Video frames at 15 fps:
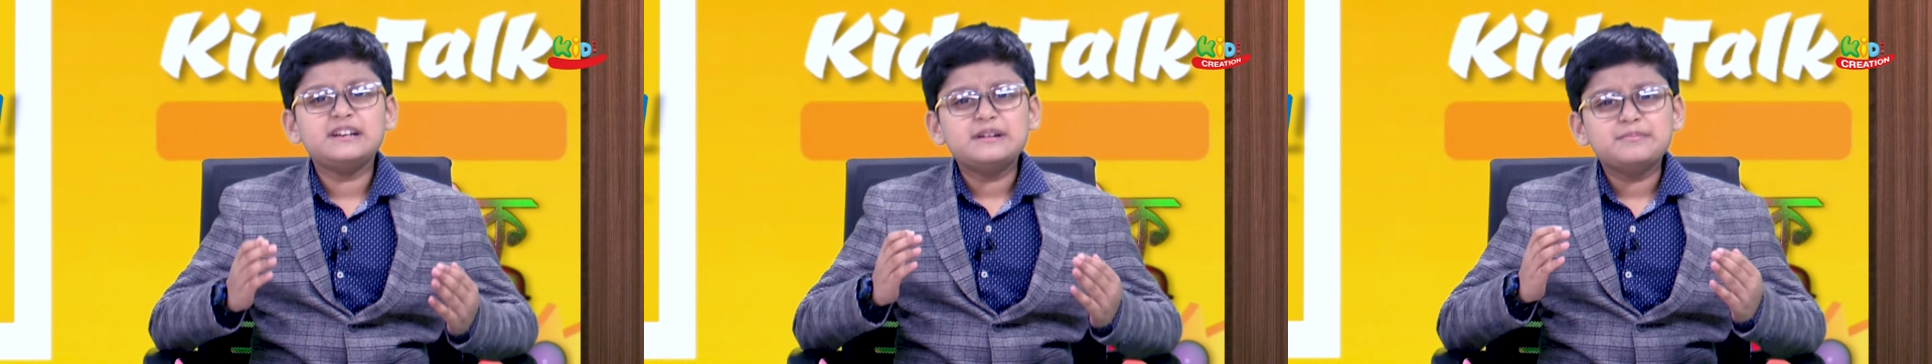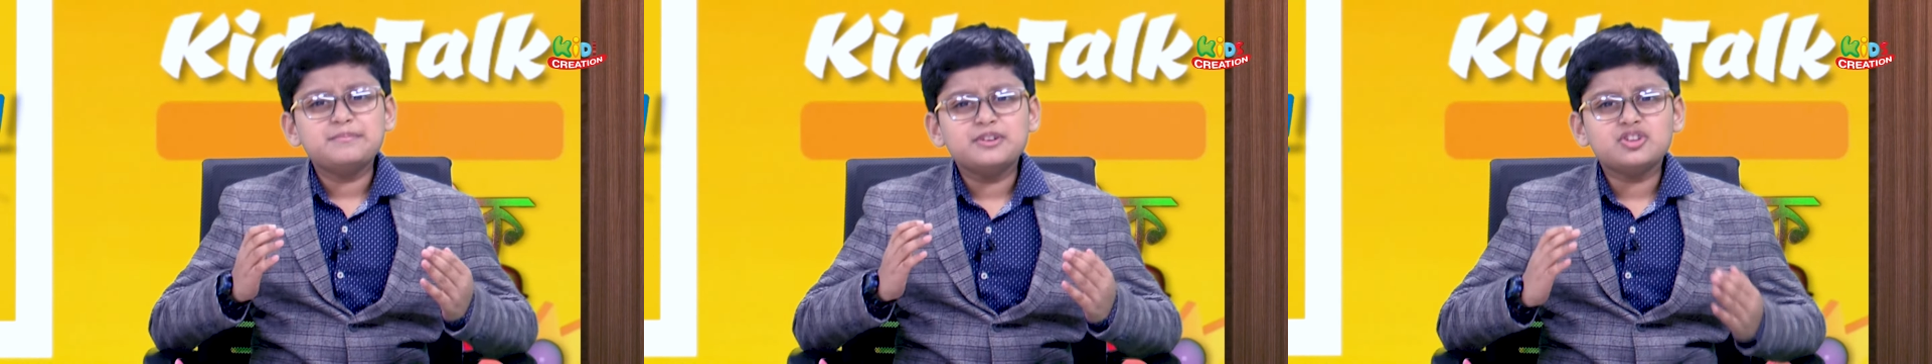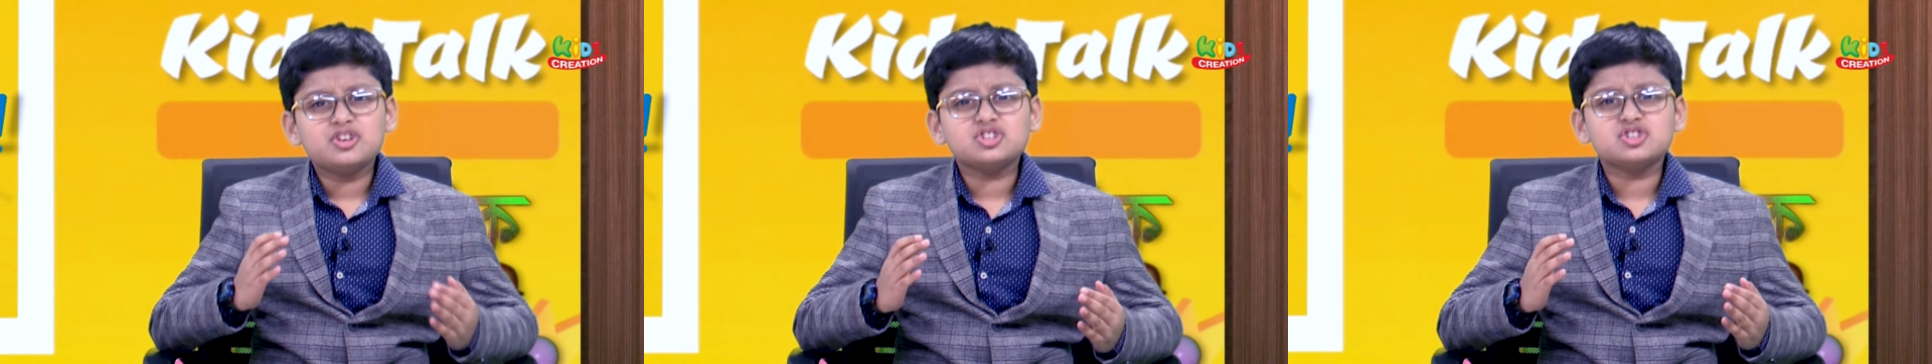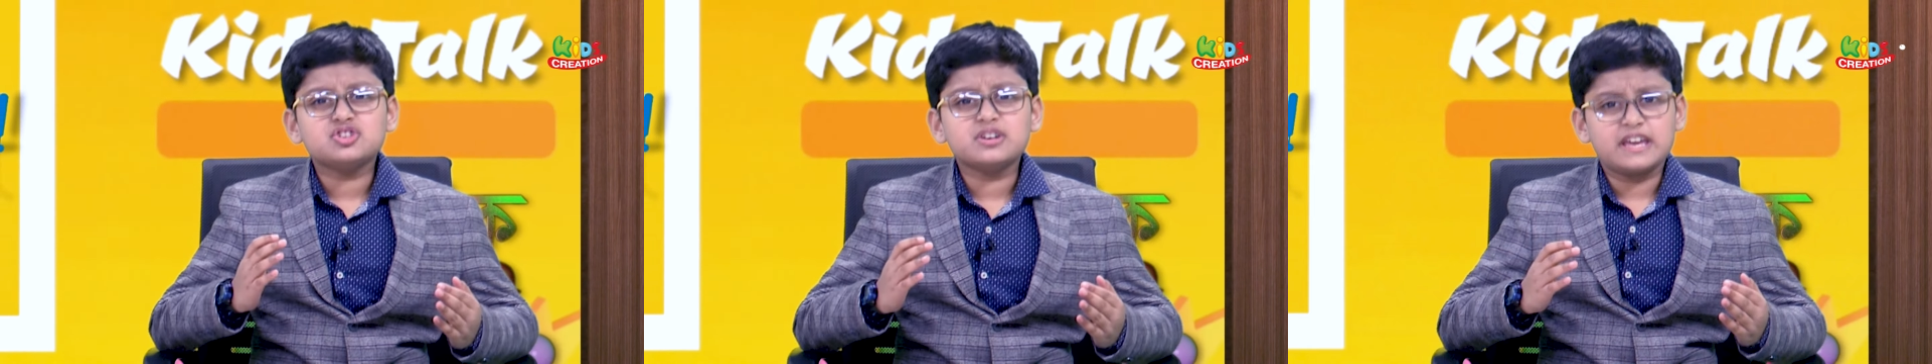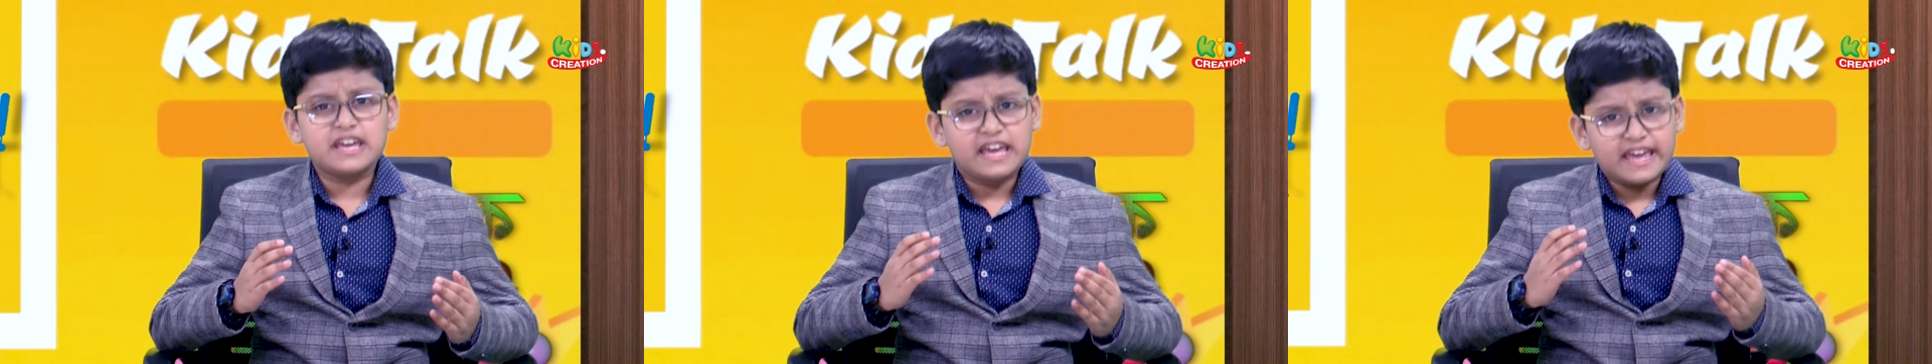প্রিয় দর্শক
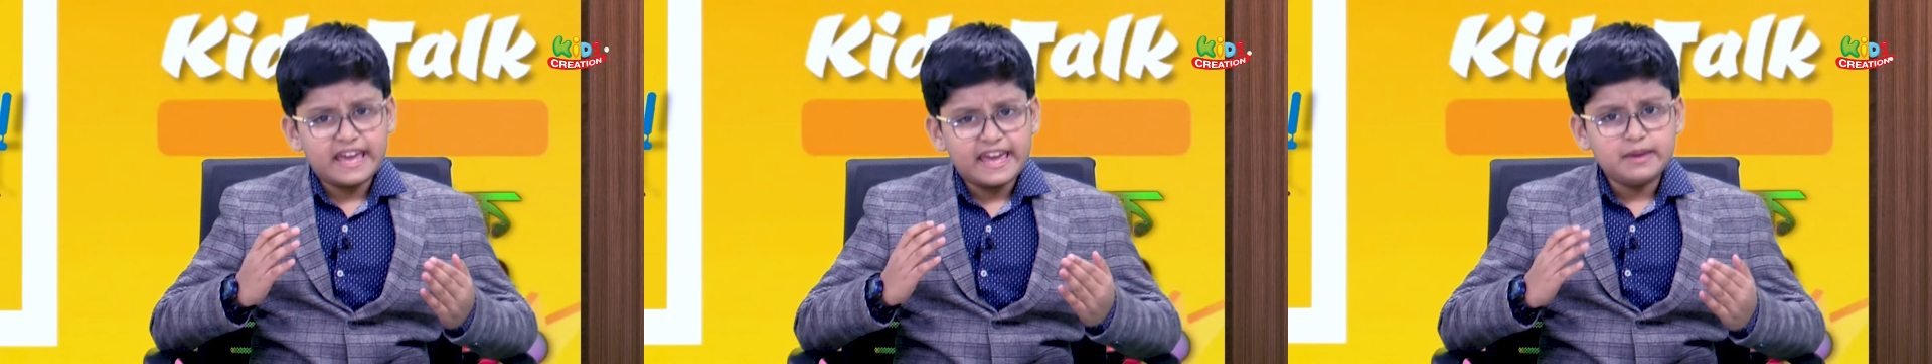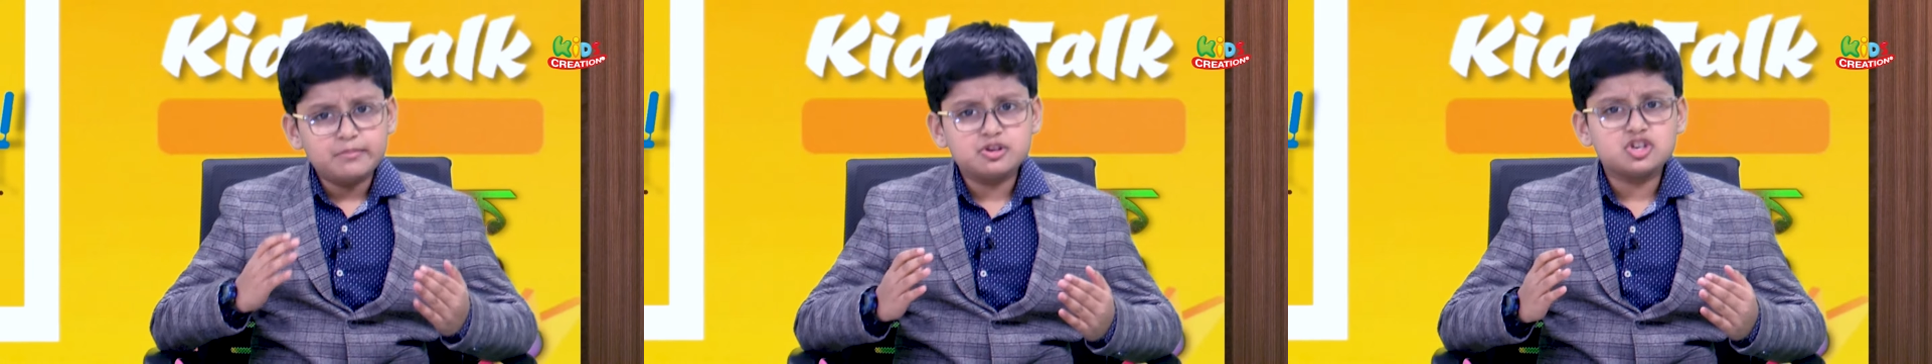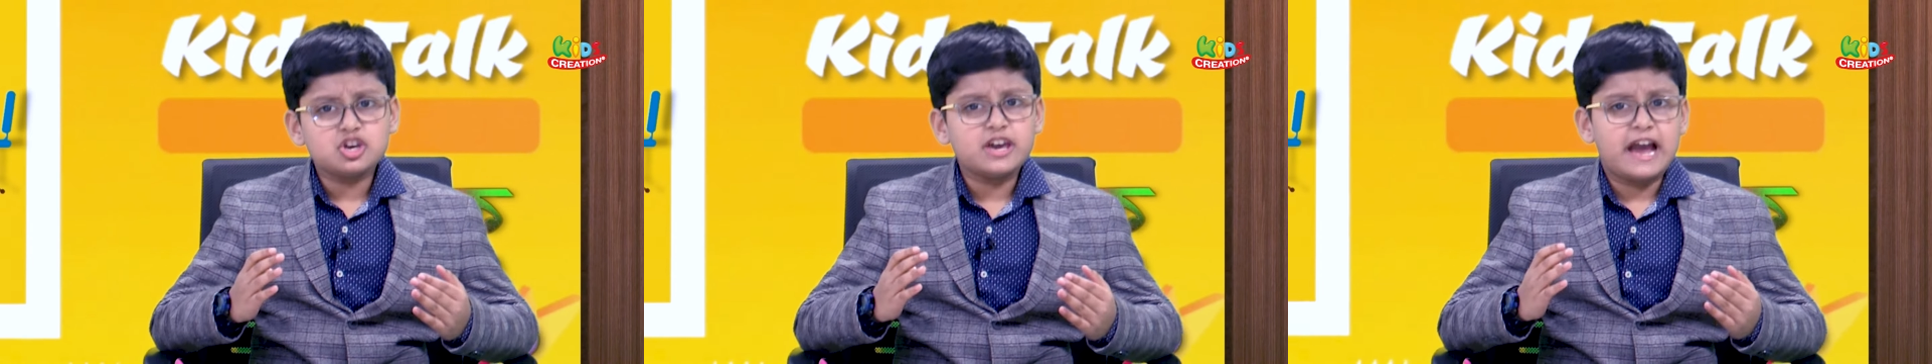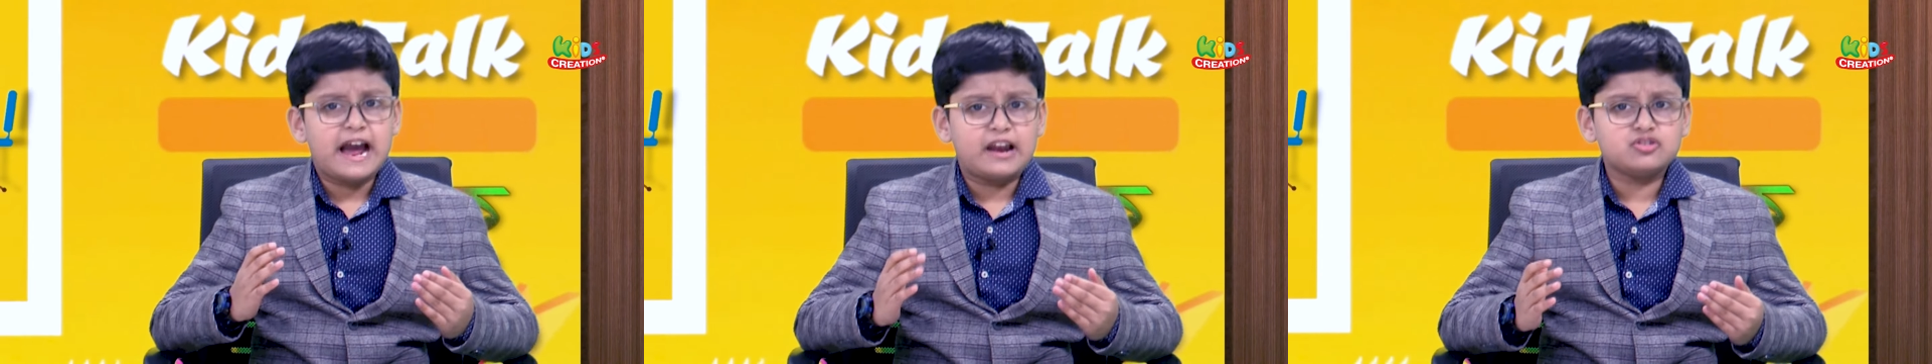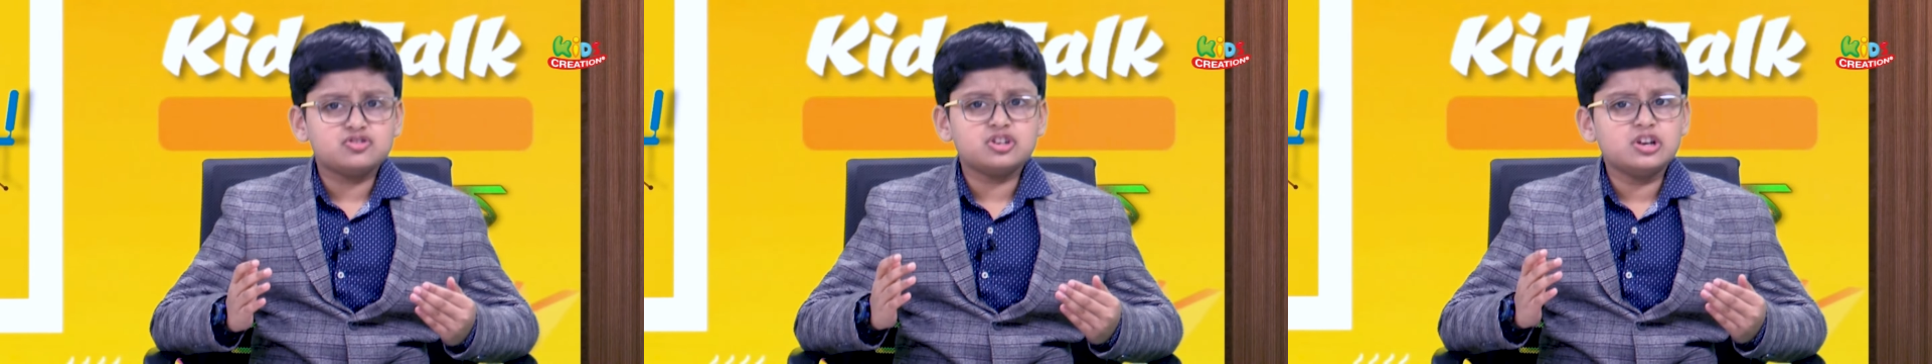এই বিষয়ে
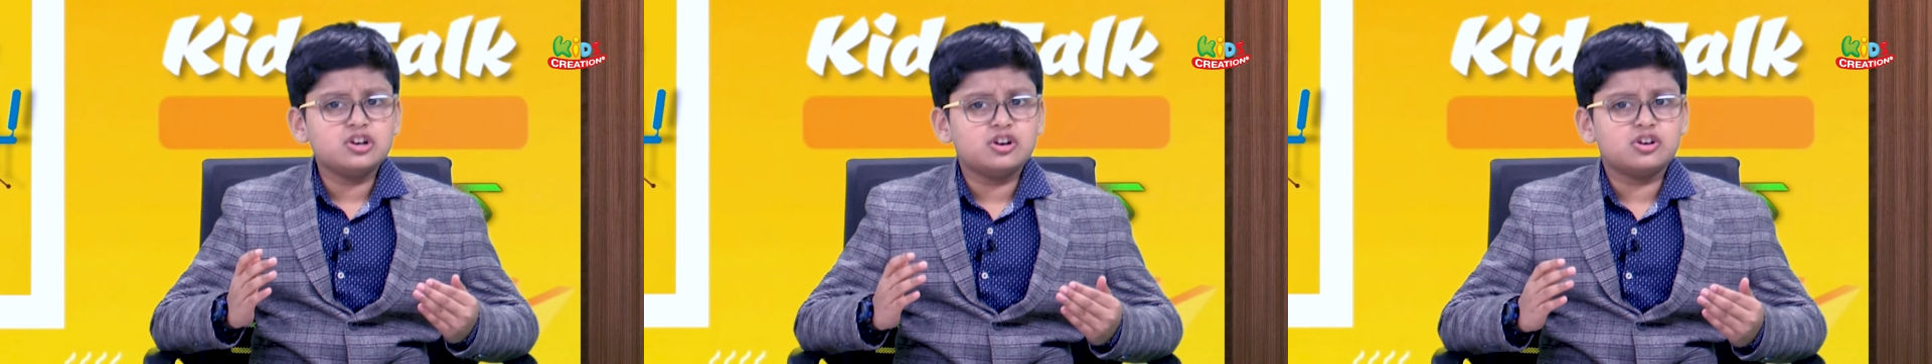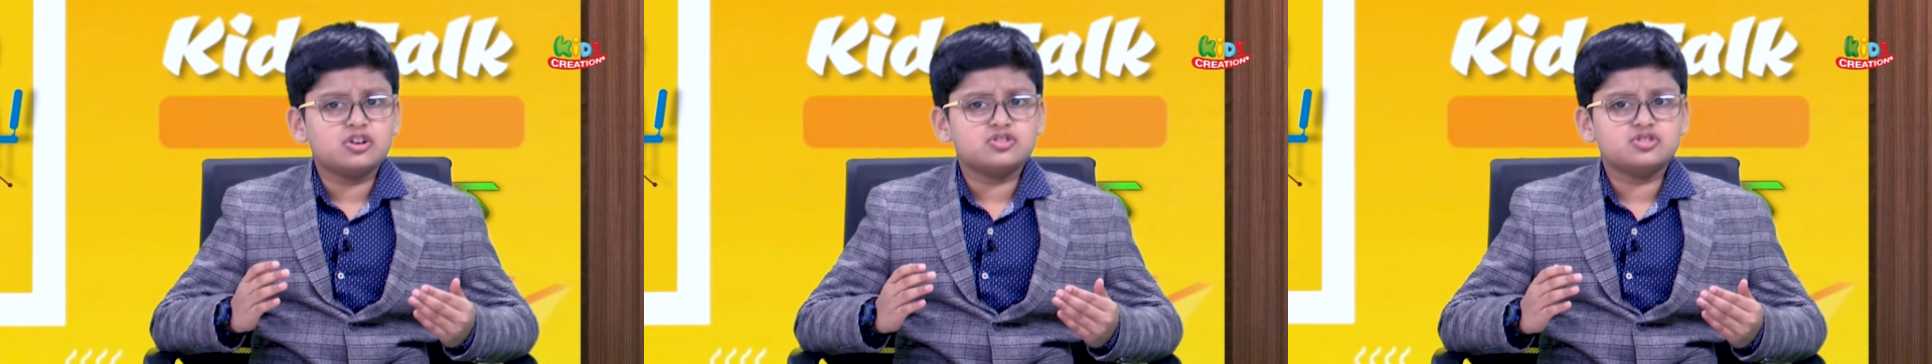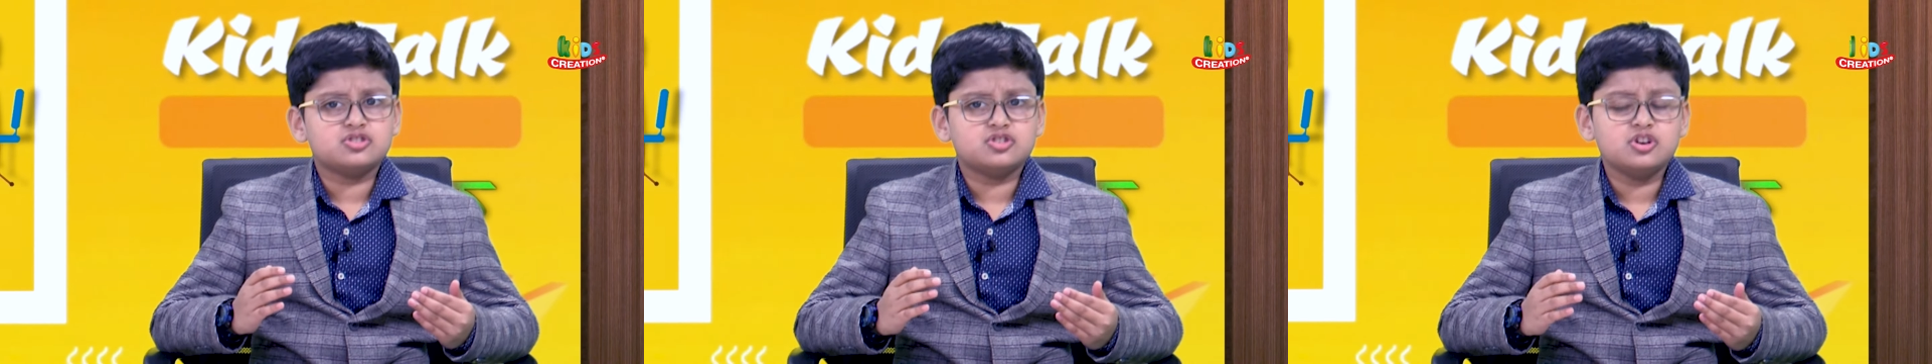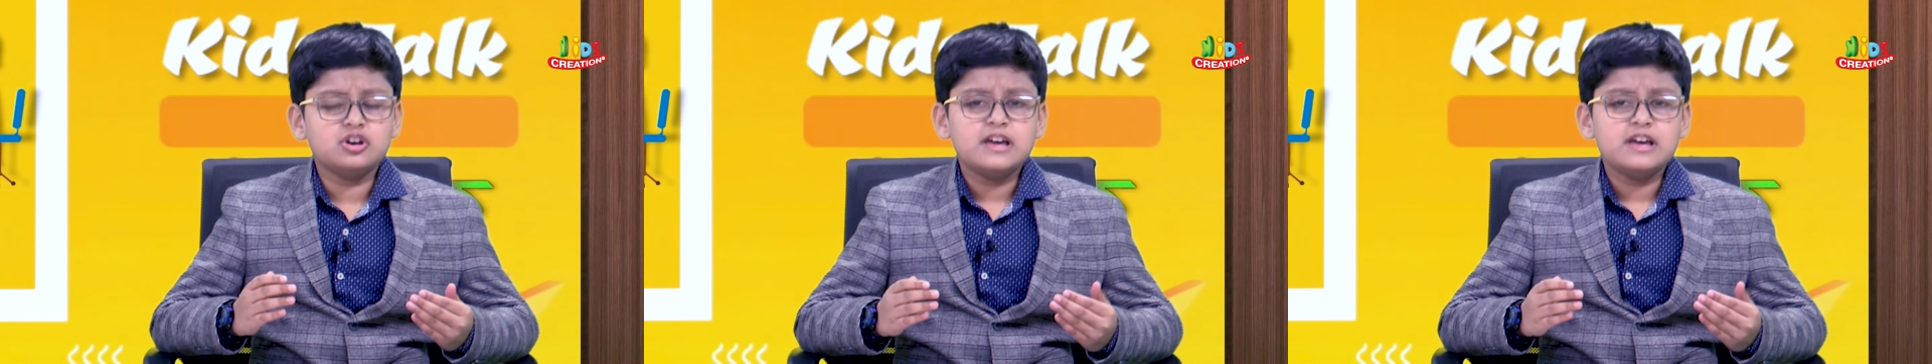আলোচনা করার জন্য